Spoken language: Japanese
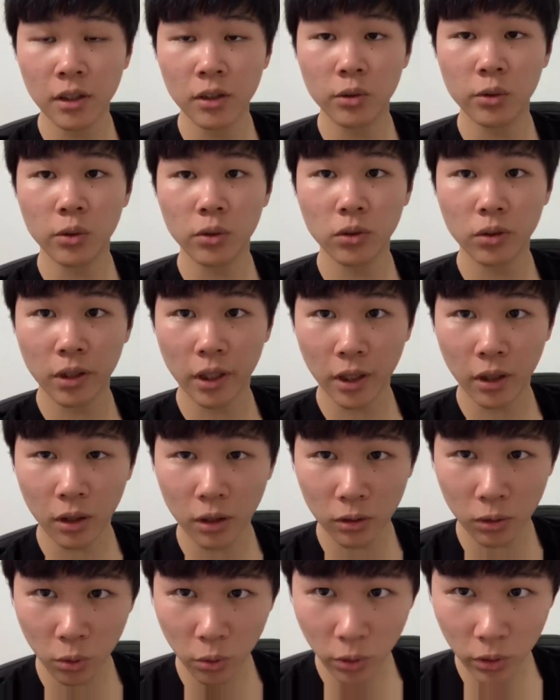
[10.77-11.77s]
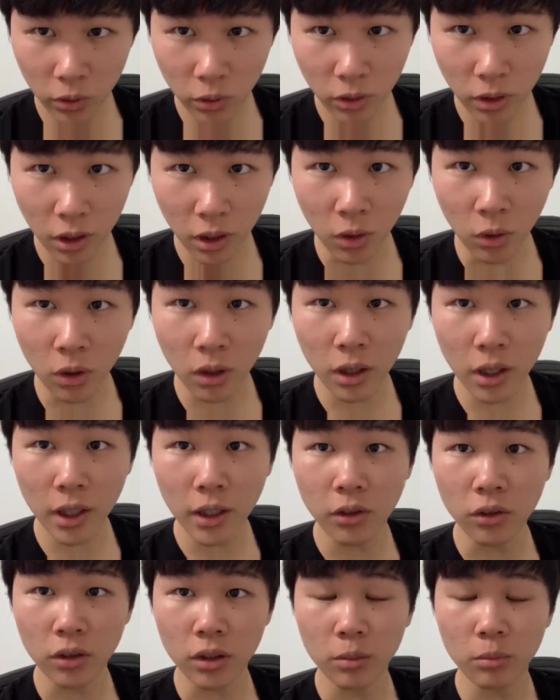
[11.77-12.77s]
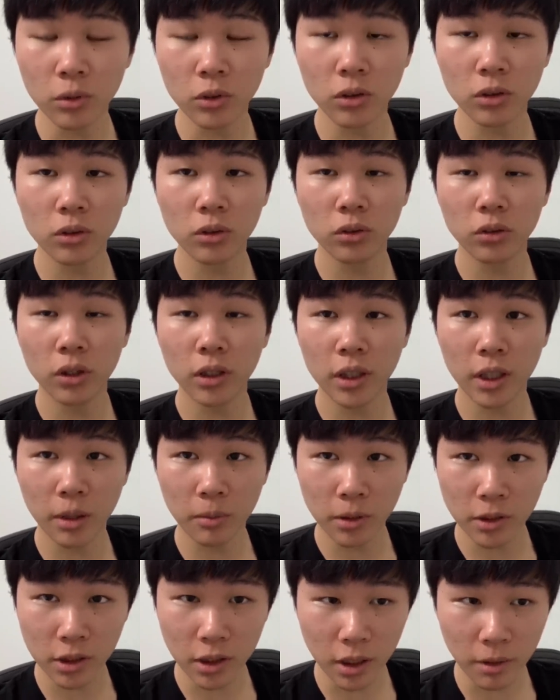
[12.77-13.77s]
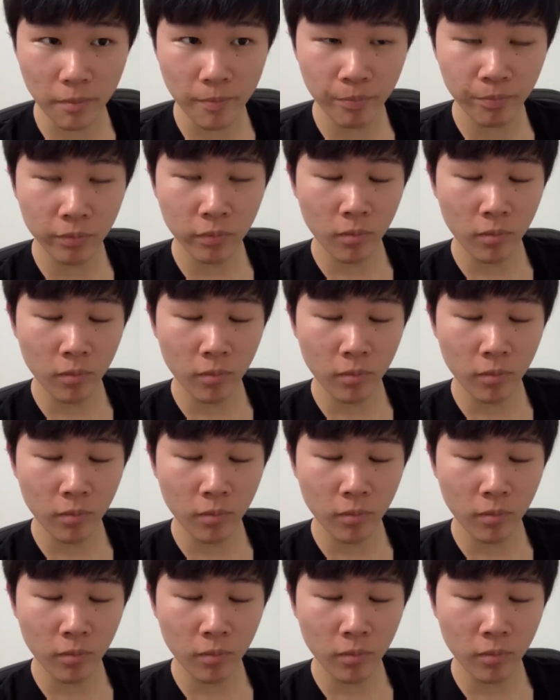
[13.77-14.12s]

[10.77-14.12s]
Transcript: ということで、東京から北海道に戻ることができました。